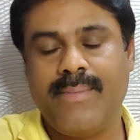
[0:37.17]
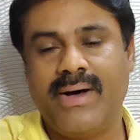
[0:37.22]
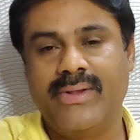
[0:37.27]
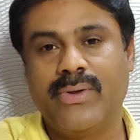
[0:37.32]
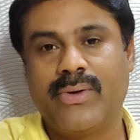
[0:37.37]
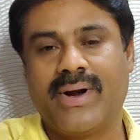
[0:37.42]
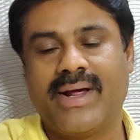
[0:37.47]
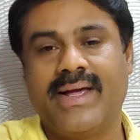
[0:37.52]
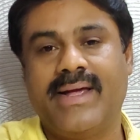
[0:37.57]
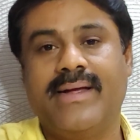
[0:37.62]

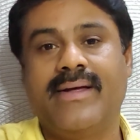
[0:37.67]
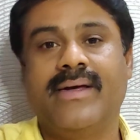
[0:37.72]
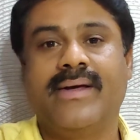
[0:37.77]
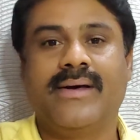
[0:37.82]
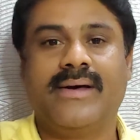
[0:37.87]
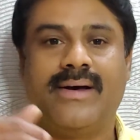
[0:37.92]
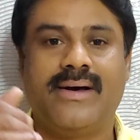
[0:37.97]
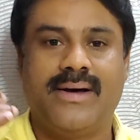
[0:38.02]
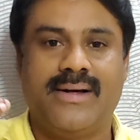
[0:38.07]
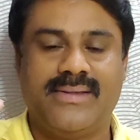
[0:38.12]
மதுரை
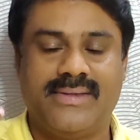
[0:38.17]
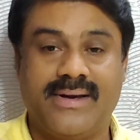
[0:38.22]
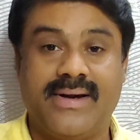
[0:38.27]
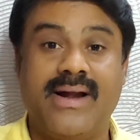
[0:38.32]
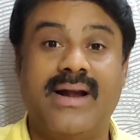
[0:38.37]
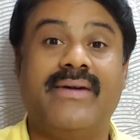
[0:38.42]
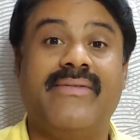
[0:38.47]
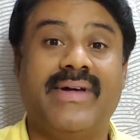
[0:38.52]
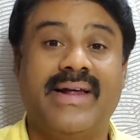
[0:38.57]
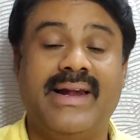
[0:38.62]

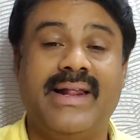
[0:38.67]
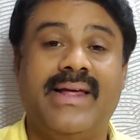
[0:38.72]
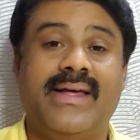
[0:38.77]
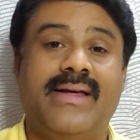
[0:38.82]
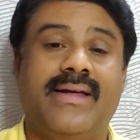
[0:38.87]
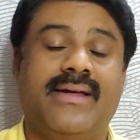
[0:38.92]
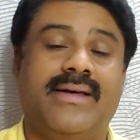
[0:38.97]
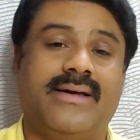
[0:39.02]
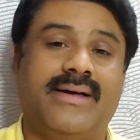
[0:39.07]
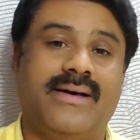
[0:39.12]
திருநெல்வேலி
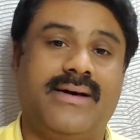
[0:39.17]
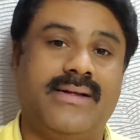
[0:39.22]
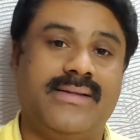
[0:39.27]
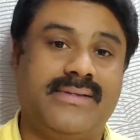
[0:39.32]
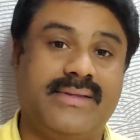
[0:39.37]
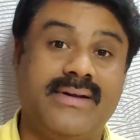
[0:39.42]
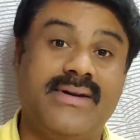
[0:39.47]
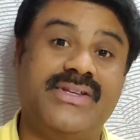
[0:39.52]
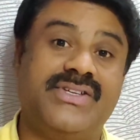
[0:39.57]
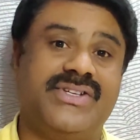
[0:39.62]

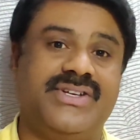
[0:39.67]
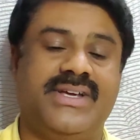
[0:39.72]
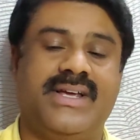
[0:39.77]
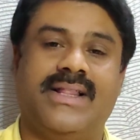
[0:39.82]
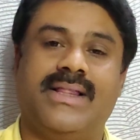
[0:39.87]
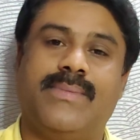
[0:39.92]
திருச்சி